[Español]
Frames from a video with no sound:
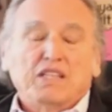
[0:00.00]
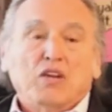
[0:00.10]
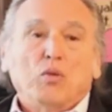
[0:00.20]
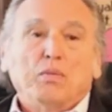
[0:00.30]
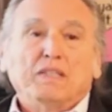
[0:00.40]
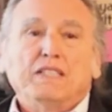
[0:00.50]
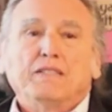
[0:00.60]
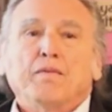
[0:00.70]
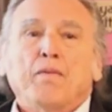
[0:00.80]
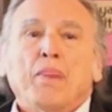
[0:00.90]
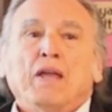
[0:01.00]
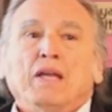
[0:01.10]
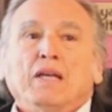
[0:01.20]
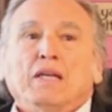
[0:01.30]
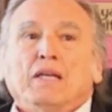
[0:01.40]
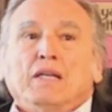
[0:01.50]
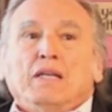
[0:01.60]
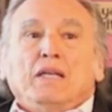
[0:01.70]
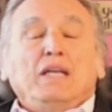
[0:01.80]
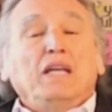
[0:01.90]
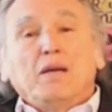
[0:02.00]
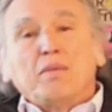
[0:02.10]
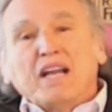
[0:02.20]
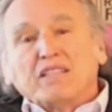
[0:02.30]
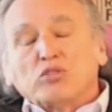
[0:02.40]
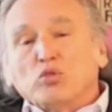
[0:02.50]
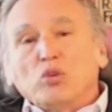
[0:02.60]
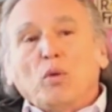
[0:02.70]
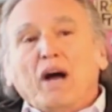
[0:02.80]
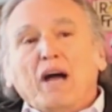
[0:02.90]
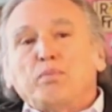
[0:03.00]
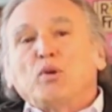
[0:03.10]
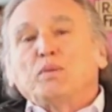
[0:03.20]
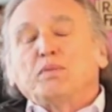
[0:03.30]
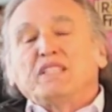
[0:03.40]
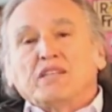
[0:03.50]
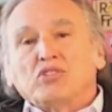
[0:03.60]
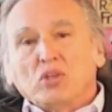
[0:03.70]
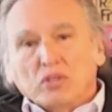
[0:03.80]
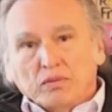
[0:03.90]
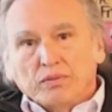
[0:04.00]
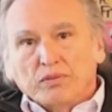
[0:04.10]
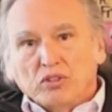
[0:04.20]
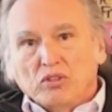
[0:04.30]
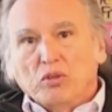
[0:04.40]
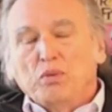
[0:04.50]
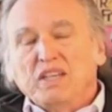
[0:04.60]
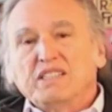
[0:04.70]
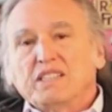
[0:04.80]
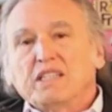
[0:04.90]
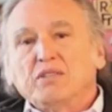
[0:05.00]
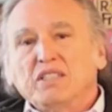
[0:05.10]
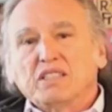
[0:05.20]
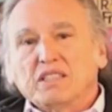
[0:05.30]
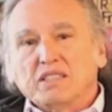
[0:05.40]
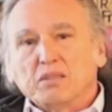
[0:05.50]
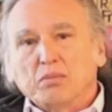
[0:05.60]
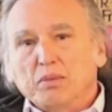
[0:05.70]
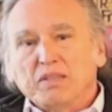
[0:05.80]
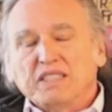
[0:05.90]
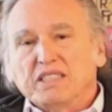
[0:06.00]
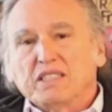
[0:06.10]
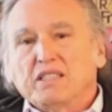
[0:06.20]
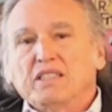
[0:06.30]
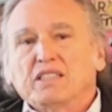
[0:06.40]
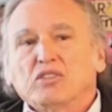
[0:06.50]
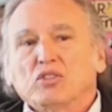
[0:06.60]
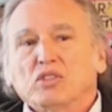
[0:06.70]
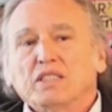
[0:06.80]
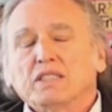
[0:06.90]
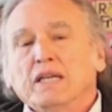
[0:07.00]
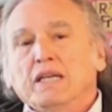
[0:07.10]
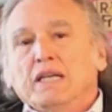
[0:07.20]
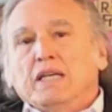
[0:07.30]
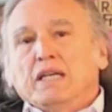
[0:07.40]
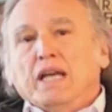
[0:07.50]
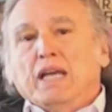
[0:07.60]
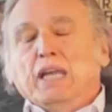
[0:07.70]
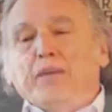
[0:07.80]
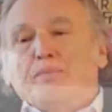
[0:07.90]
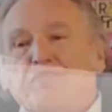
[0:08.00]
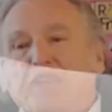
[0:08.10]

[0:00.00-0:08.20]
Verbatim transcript: sea a competir. Y Le Mans uno va por invitación, uno no puede inscribirse, simplemente inscribirse. Entonces, eh,